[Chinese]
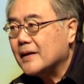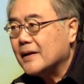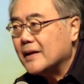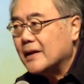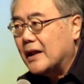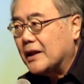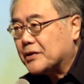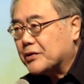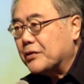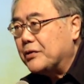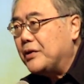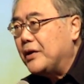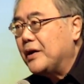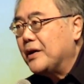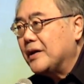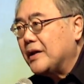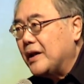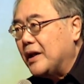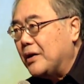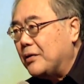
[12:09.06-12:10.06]
以至于
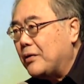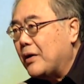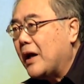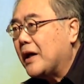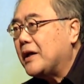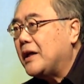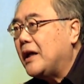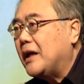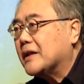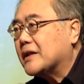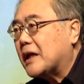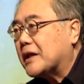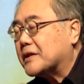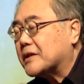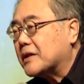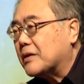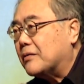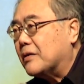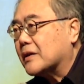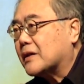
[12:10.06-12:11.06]
你愿意在
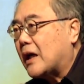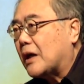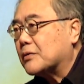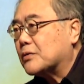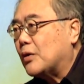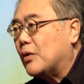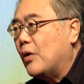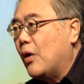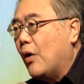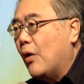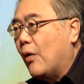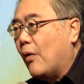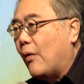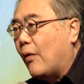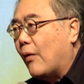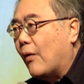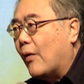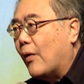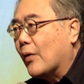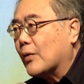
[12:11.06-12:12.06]
生活当中
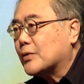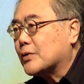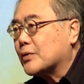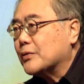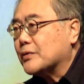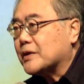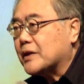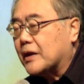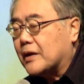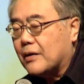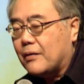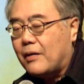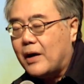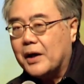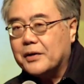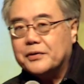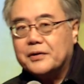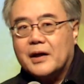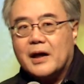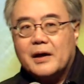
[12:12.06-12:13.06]
活出神的话
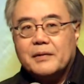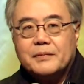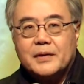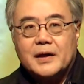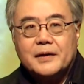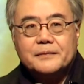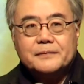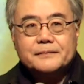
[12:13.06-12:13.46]
语来吗？